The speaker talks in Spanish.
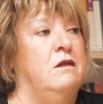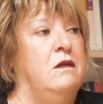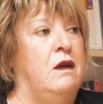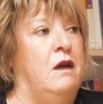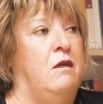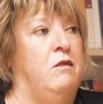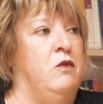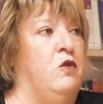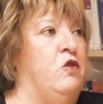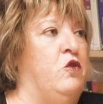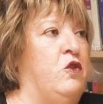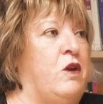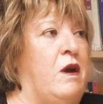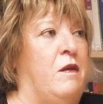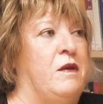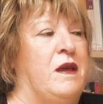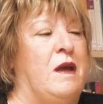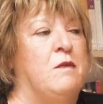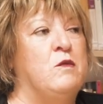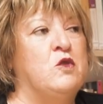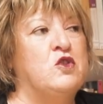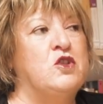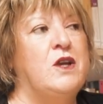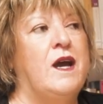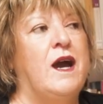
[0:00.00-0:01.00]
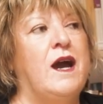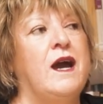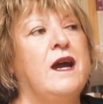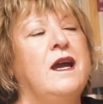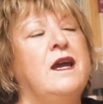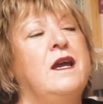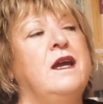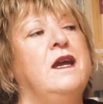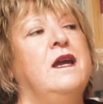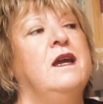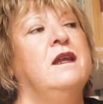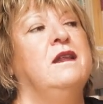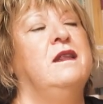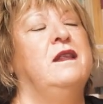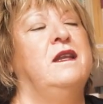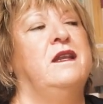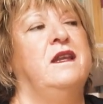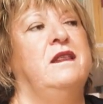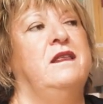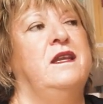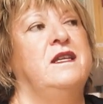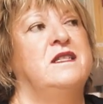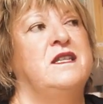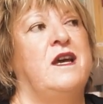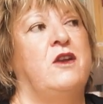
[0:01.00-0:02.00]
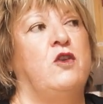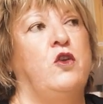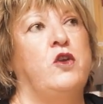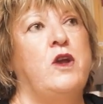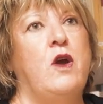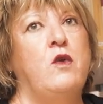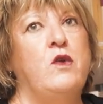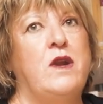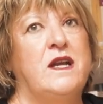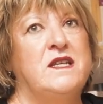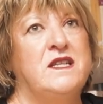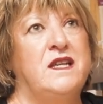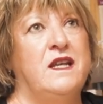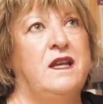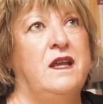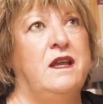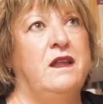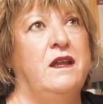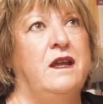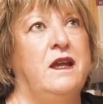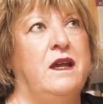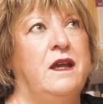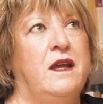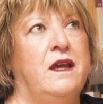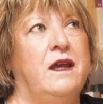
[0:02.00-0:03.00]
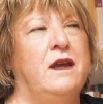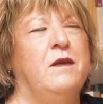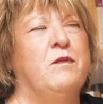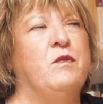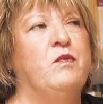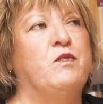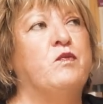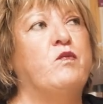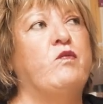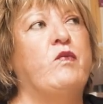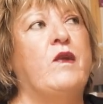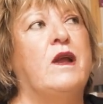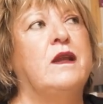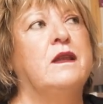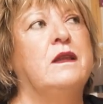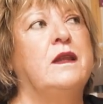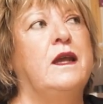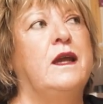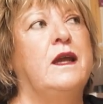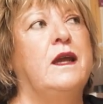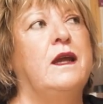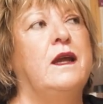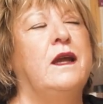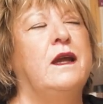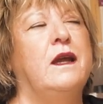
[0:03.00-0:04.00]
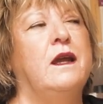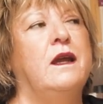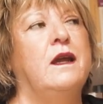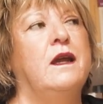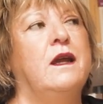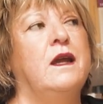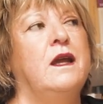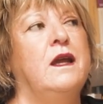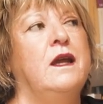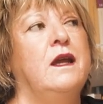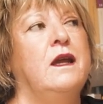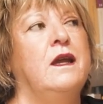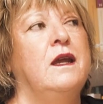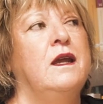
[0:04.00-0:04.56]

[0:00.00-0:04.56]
ah, bueno, ya habíamos ya desarrollado una serie de